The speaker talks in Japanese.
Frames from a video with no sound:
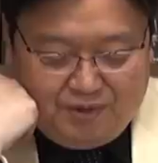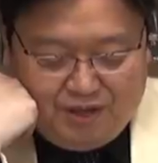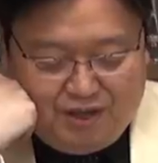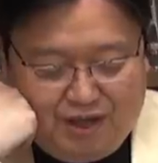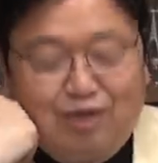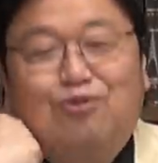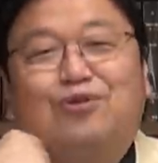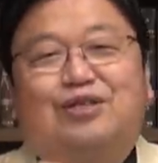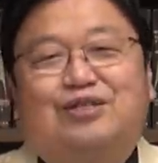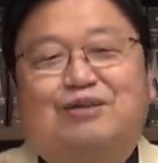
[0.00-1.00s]
えー、あと
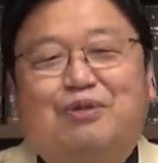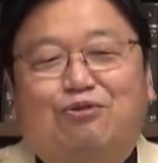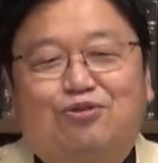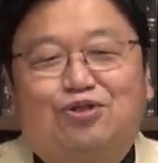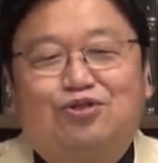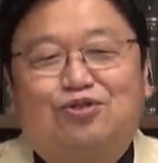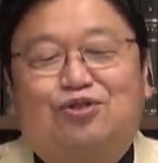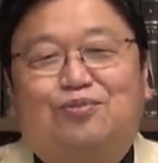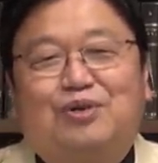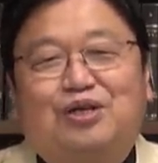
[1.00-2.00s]
ですね、まあ、今週
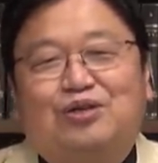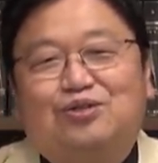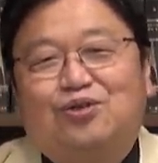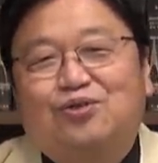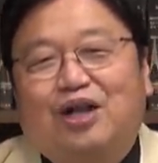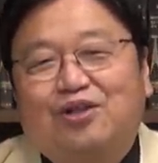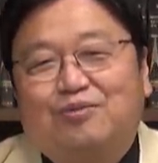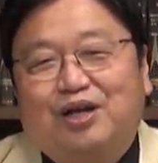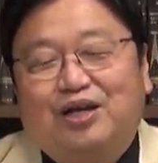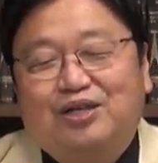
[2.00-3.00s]
の、まあ、ちょっとあの、
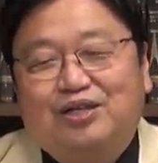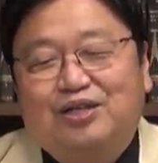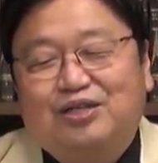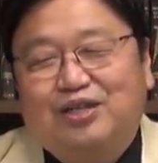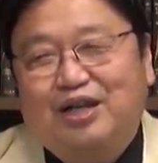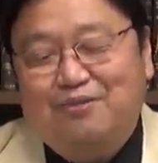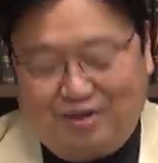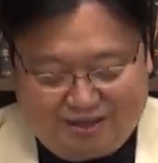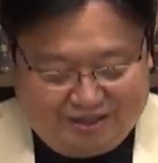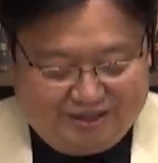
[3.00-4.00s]
まあ、世間
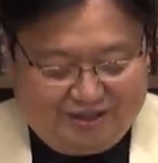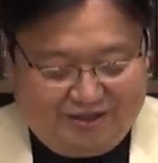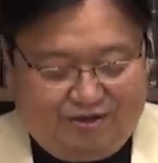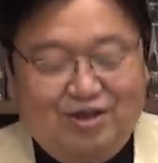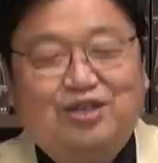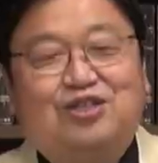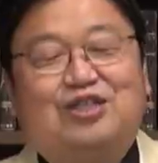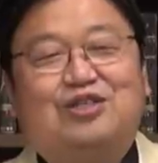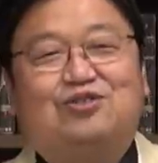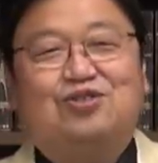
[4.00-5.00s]
話なんですけど、4
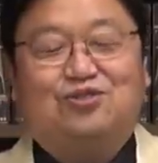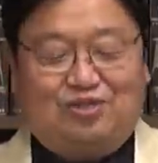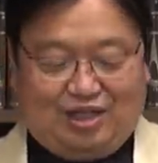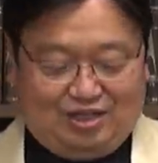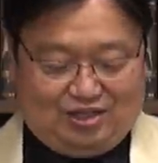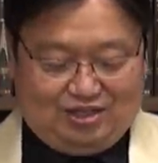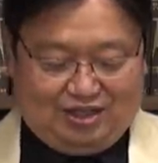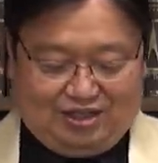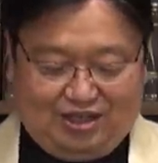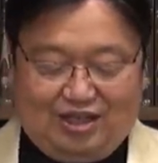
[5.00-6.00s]
月の13日にで
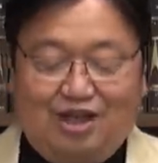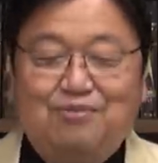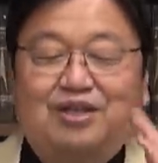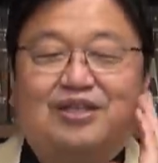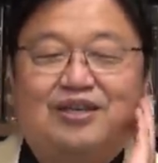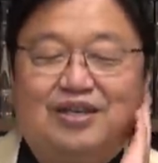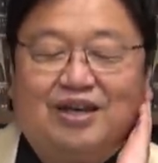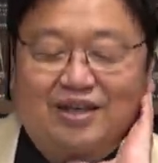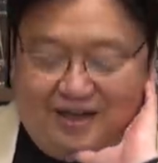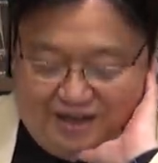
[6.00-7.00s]
すね、テレビ朝日
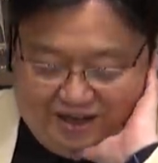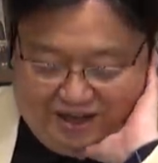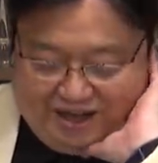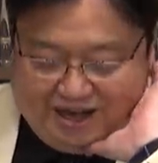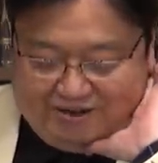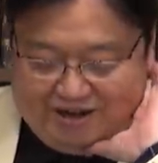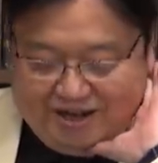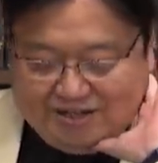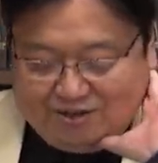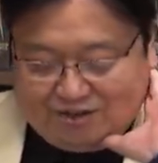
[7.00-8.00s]
系で、あの、
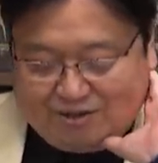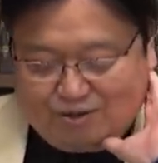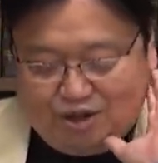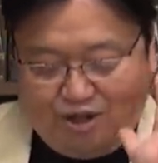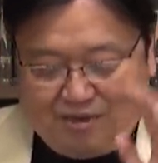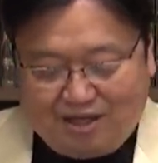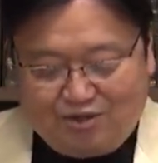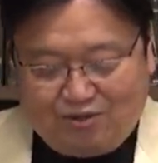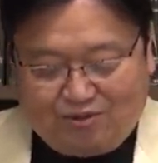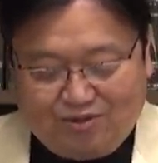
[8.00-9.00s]
林修の今で
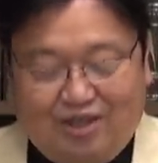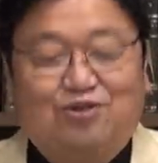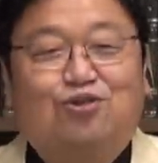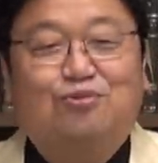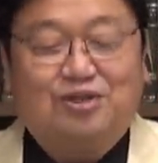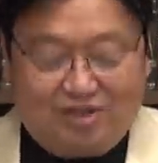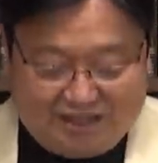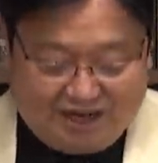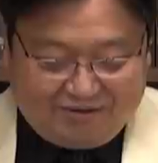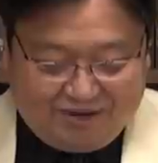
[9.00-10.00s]
しょ講座の特別
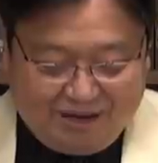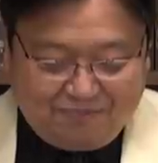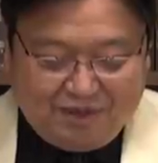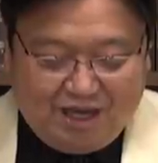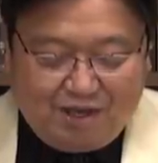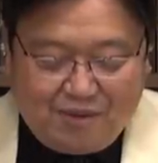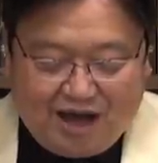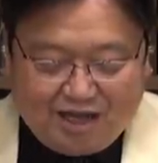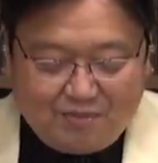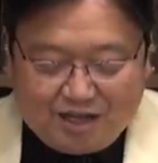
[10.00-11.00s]
企画で、今
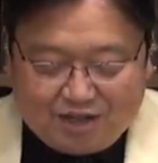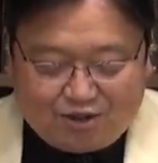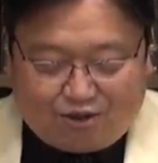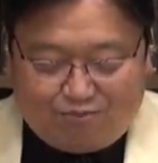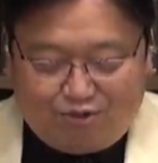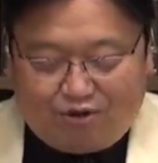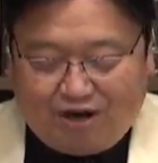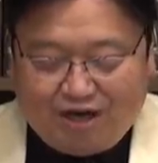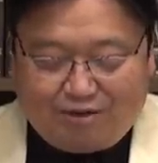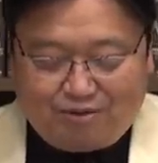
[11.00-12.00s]
アニメでしょプロが
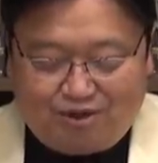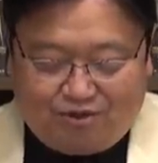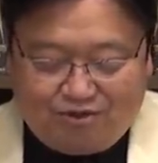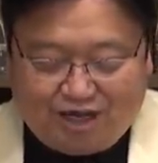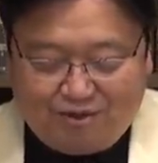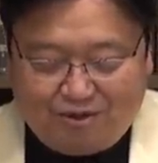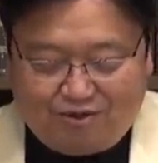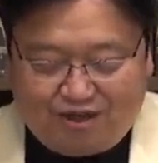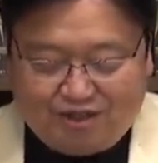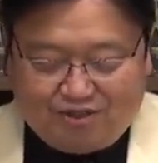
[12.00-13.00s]
選ぶ日本のアニメの
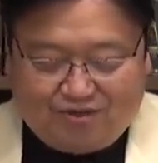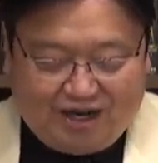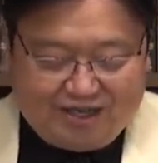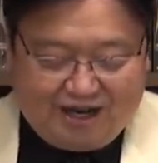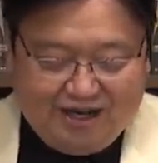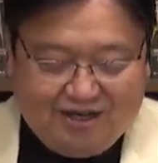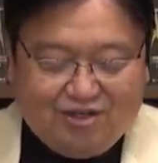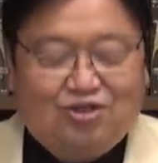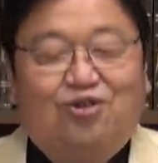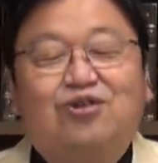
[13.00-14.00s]
歴史を変えた、
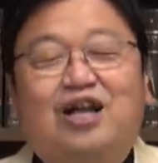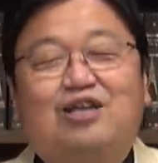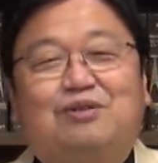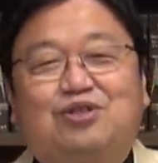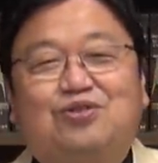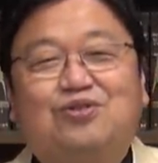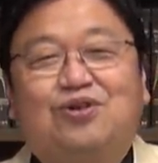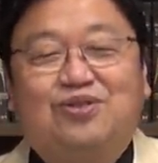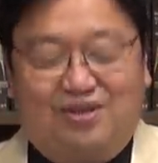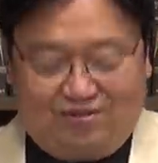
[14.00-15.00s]
すごいアニメ
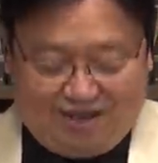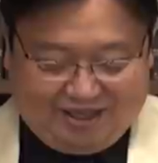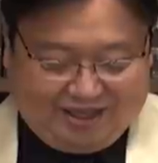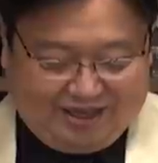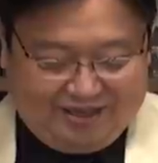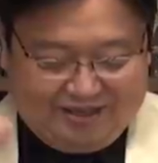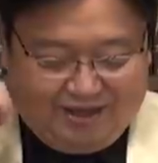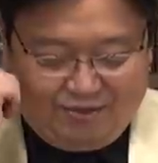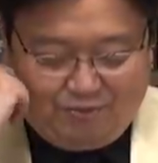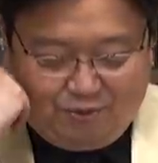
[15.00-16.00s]
14っていうのをやってたんですけ
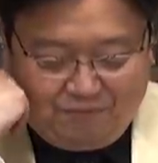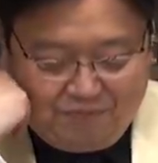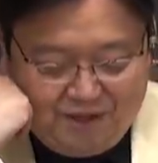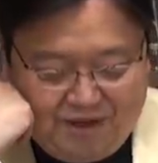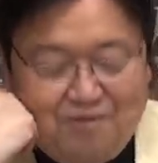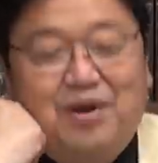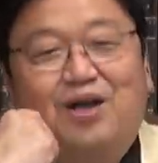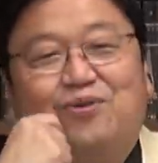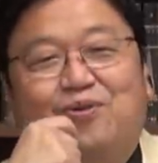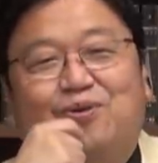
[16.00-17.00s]
ども、まあ、あ
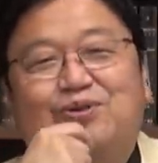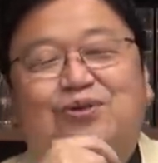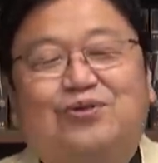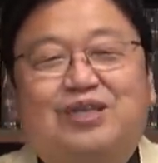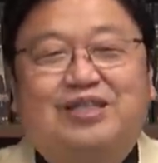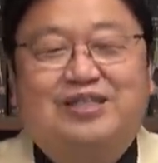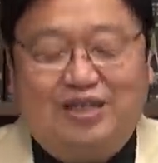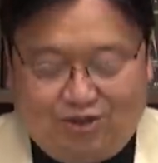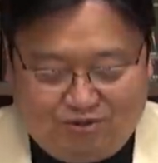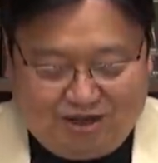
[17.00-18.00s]
の、放送のですね、1
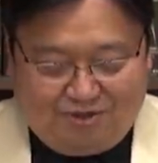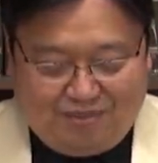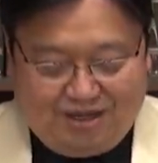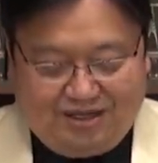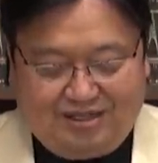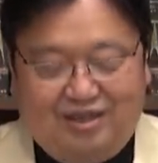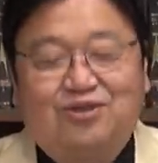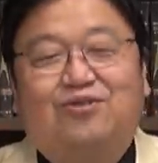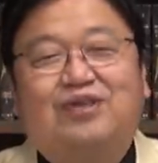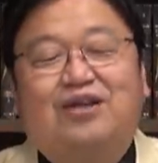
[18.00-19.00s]
週間前にですね、い
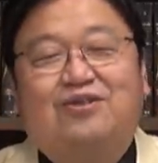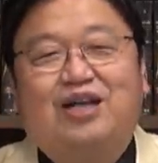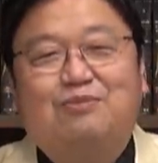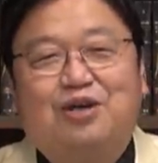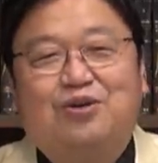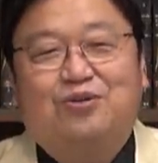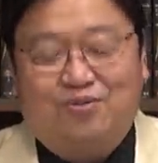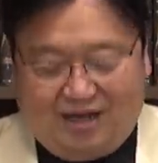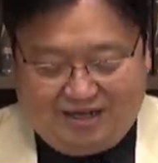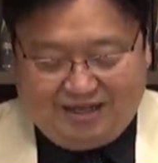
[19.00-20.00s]
ろんなあの、アニメ評論
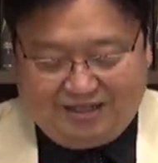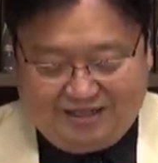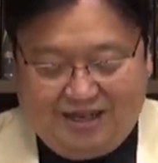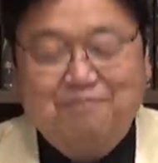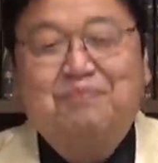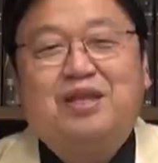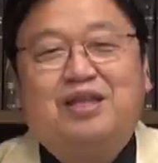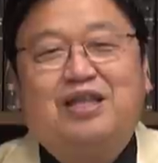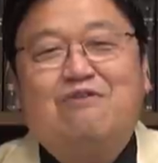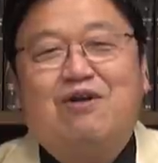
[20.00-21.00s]
家にですね、
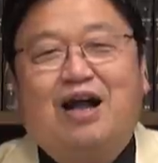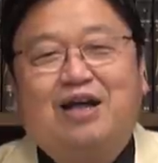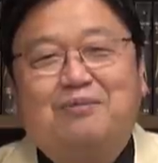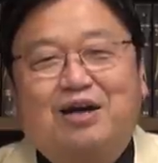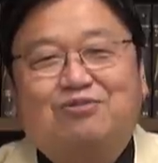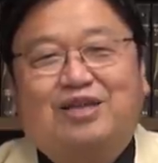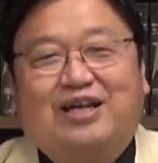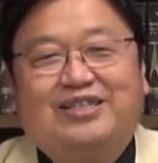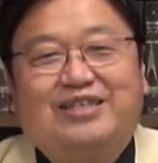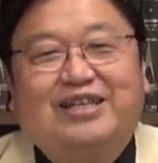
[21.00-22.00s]
電話かけまくった
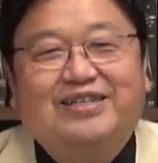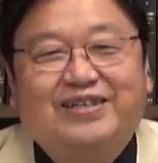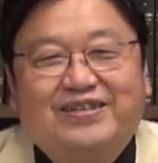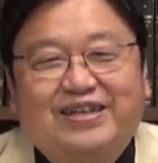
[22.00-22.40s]
らしいですよね。